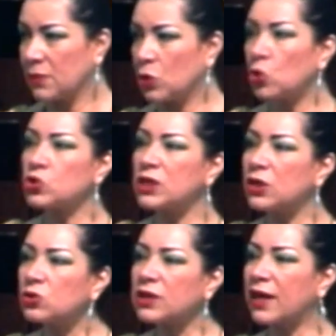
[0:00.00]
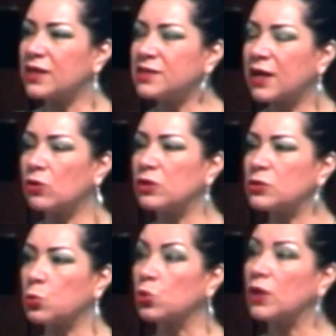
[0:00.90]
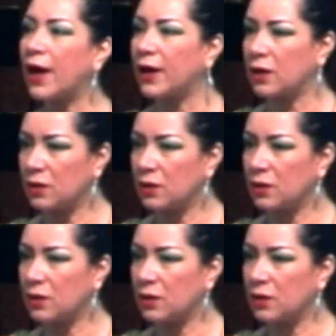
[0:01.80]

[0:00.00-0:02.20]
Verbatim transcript: dos hijos que quisieron disfrutar.